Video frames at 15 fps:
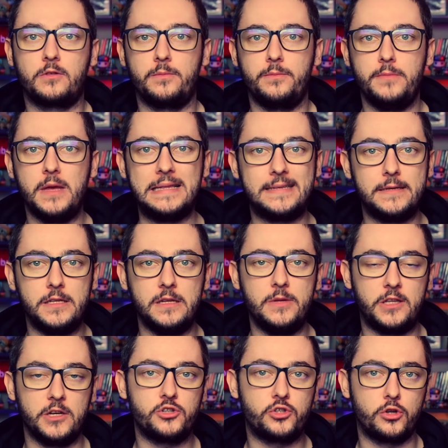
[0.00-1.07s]
to między innymi
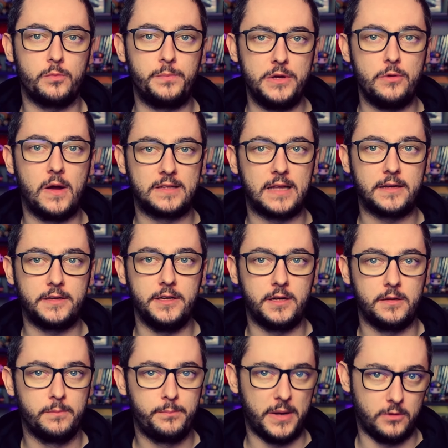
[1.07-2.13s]
też tropiła
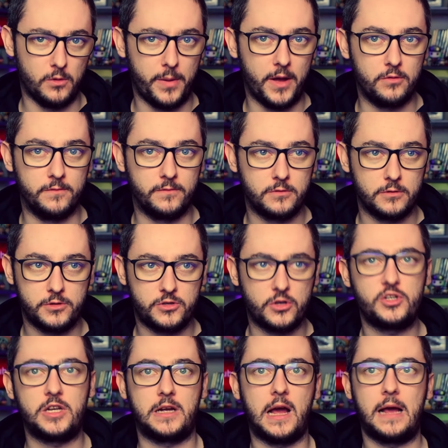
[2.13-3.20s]
takich pedoberów. To
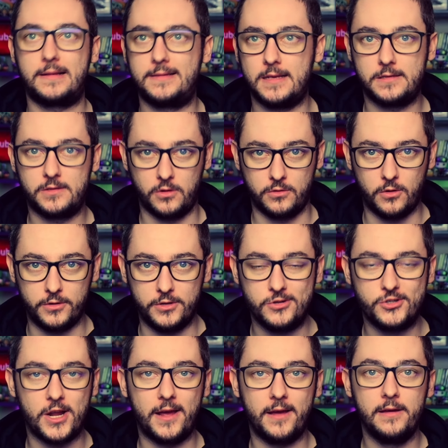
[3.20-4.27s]
coś jak akcja stonogi,
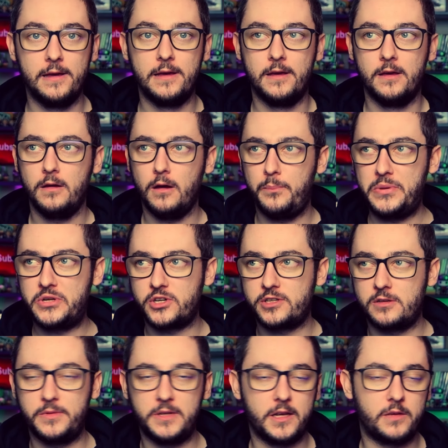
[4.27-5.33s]
że no, piszesz
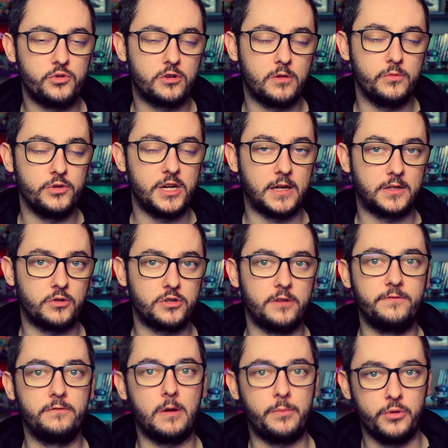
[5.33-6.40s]
sobie na jakimś komunikatorze,
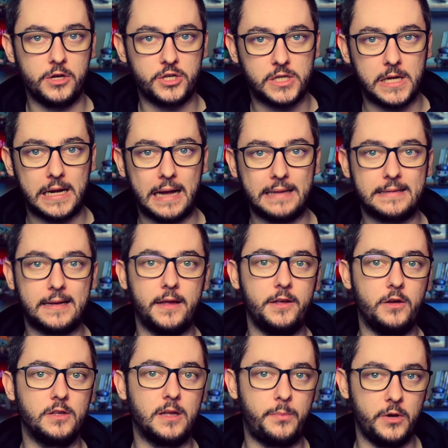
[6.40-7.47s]
wyłapujesz gagatka i
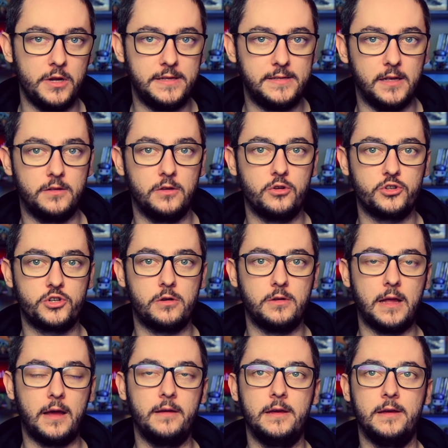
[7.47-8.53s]
go na policję. Tylko, że
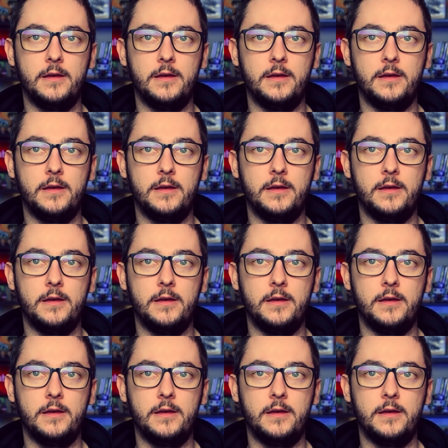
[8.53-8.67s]
ona